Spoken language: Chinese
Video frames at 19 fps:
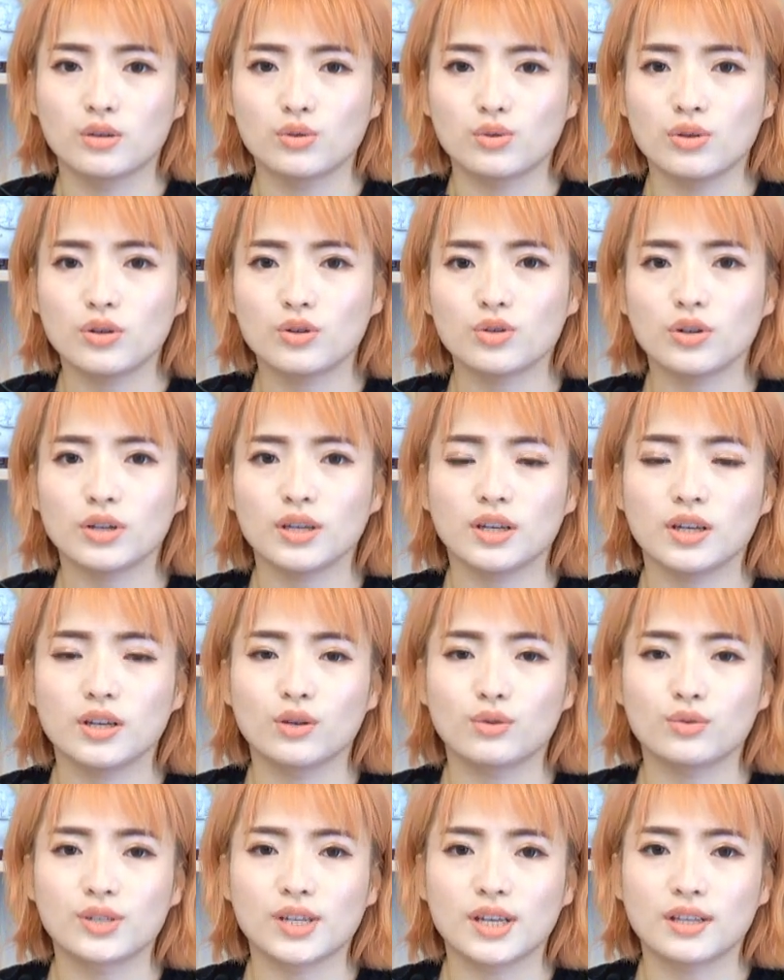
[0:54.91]
所以说，一个
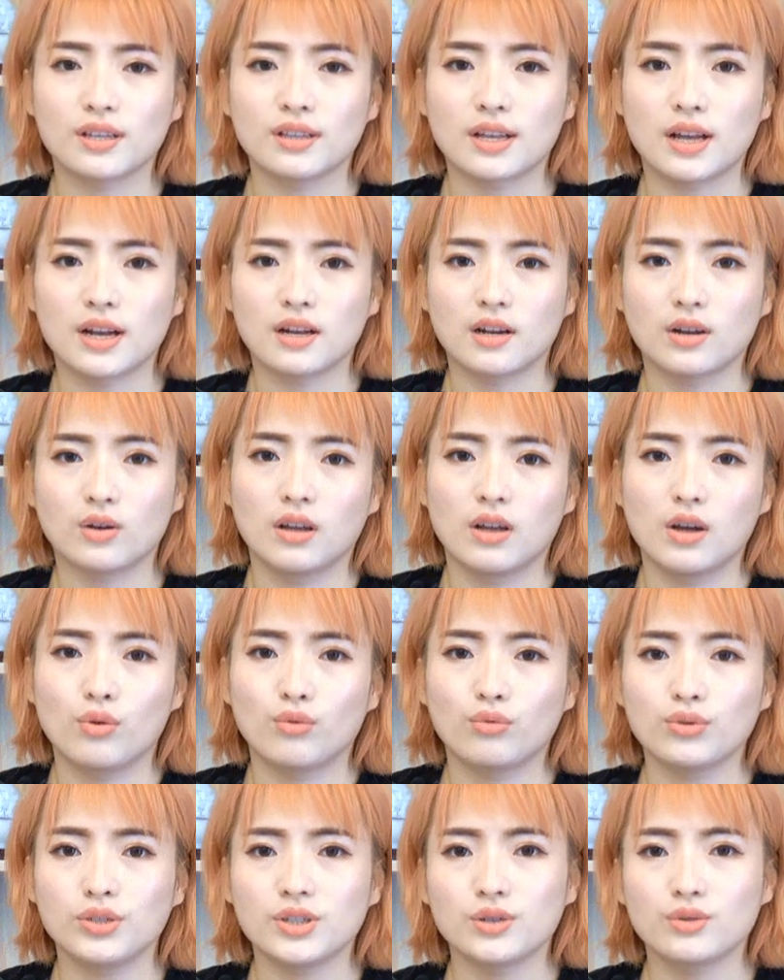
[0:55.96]
有钱的男人，
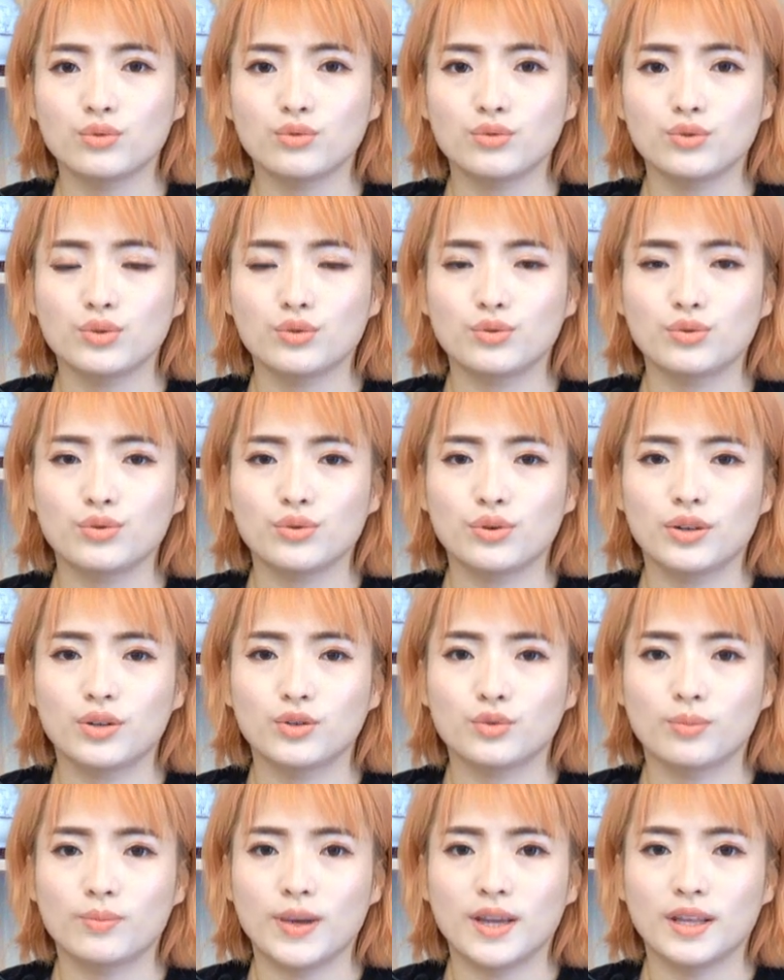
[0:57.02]
无形中就具有一
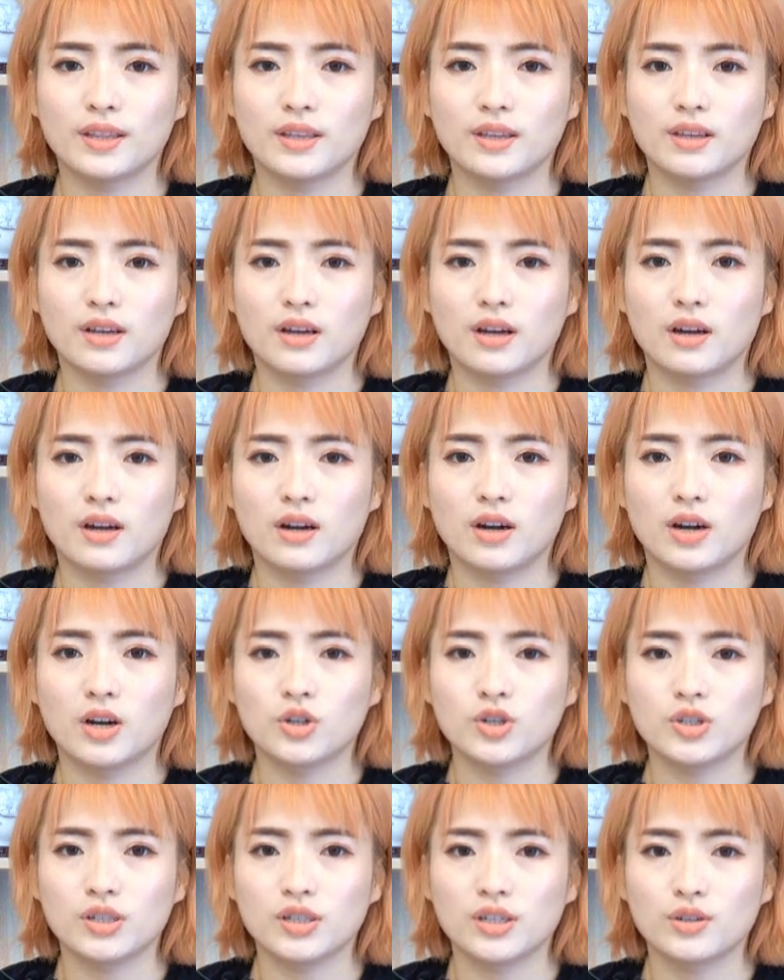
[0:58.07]
种魅力，
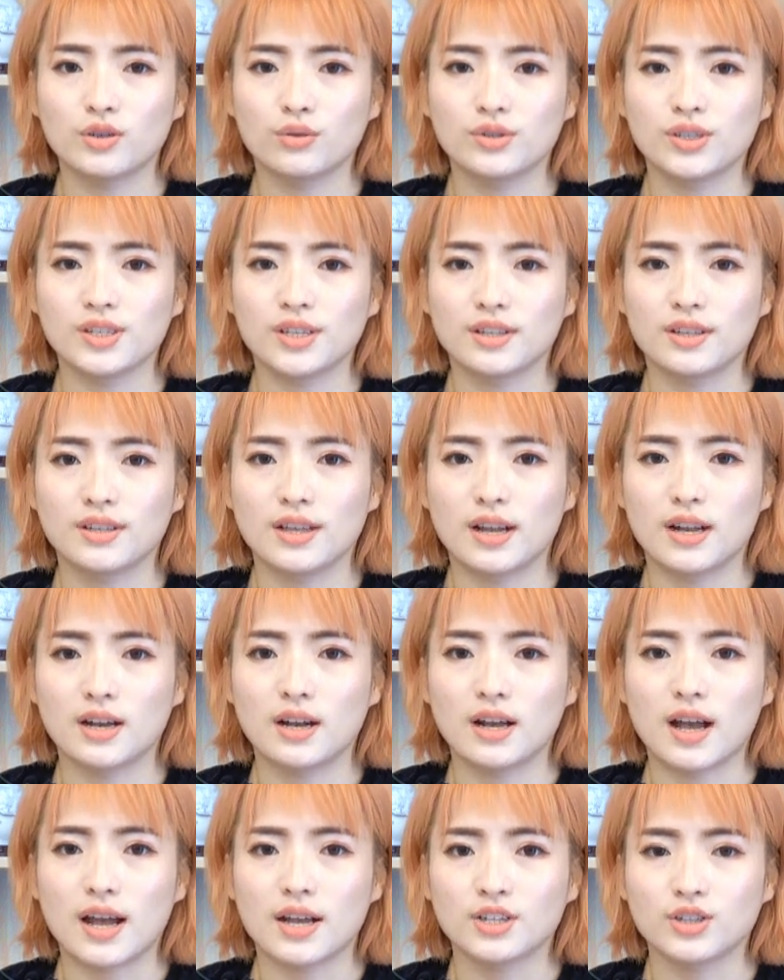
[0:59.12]
而这个有钱的男
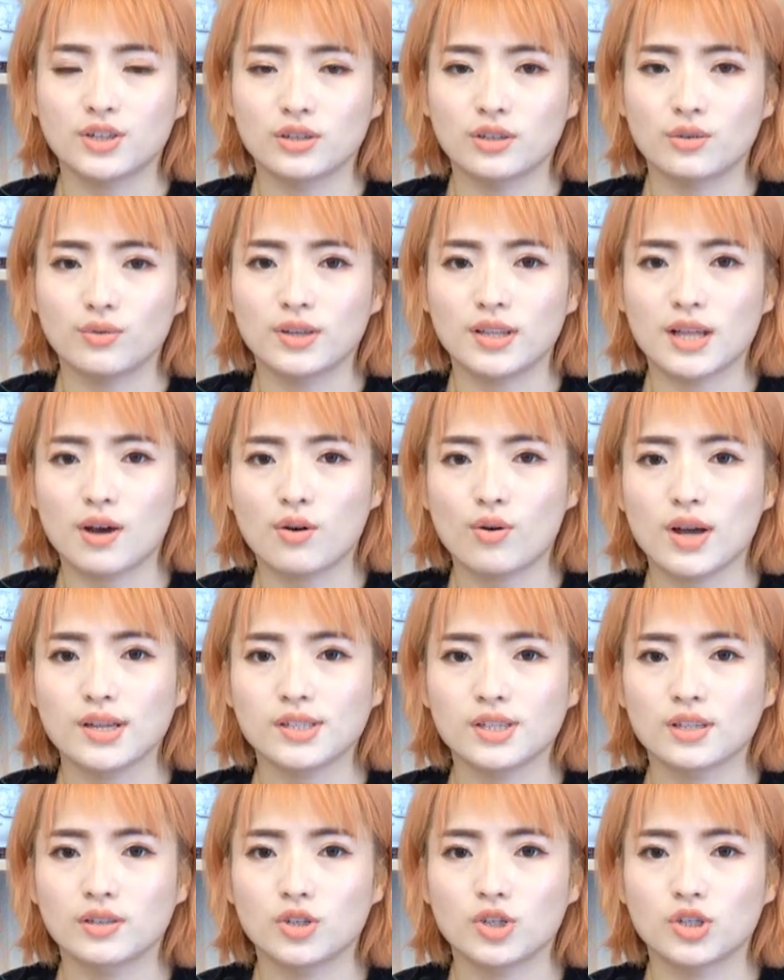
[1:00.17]
人还舍得为她花
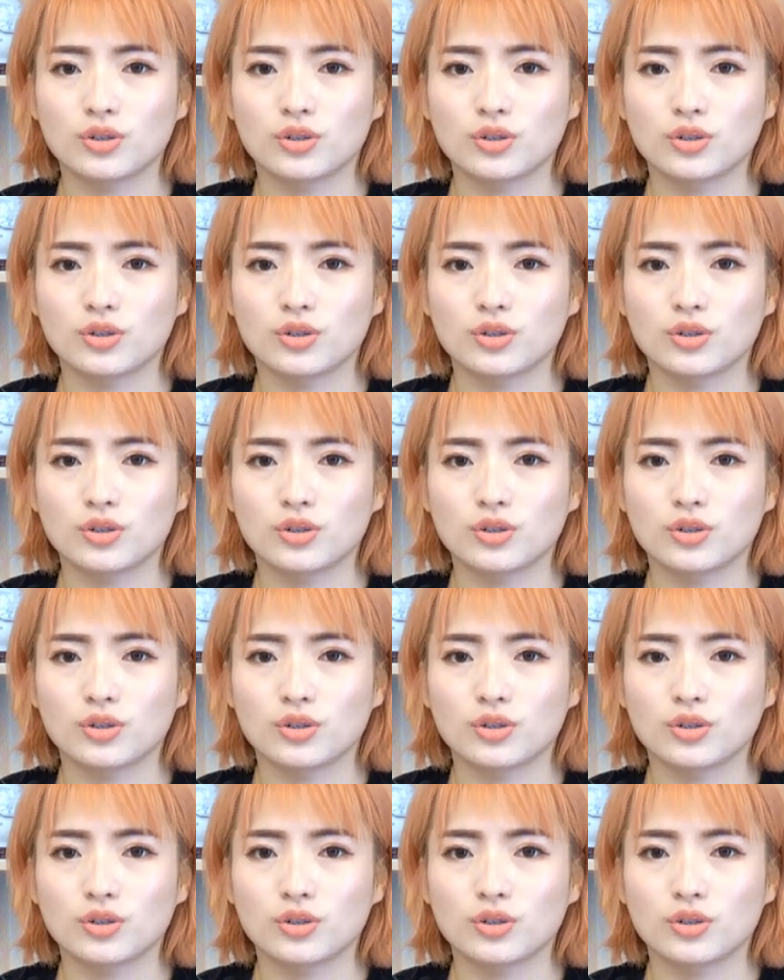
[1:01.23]
钱的